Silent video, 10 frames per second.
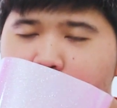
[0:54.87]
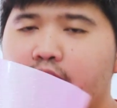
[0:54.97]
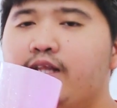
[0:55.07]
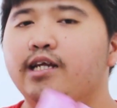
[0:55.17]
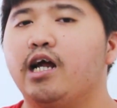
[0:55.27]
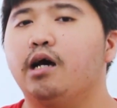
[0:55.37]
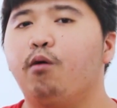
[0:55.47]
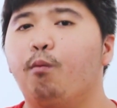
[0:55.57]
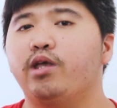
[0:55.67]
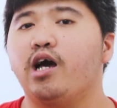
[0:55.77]
ini tidak ada
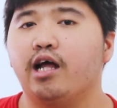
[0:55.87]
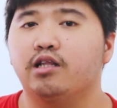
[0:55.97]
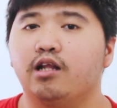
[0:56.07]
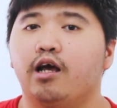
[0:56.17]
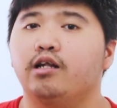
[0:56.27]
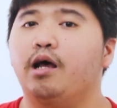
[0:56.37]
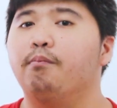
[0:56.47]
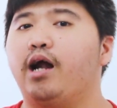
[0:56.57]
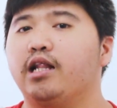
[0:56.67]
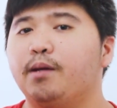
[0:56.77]
bau menyengat dan
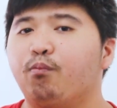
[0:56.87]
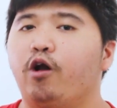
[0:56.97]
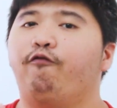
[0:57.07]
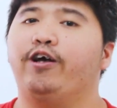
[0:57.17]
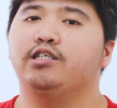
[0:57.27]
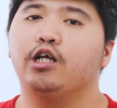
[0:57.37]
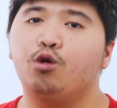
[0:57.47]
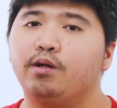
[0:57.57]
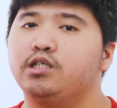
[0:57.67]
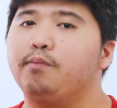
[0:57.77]
berarti polyflexnya
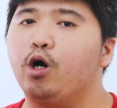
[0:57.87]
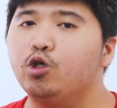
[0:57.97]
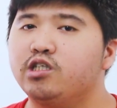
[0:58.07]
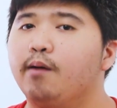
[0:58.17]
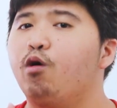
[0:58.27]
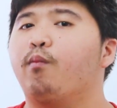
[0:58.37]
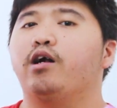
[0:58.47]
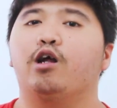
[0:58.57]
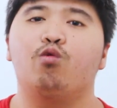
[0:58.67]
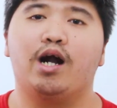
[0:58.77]
itu masih bagus dan belum
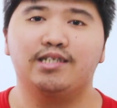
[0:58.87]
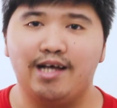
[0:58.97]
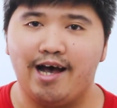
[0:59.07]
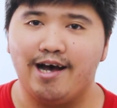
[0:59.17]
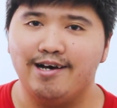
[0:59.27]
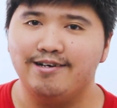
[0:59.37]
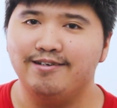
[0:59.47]
kadaluarsa.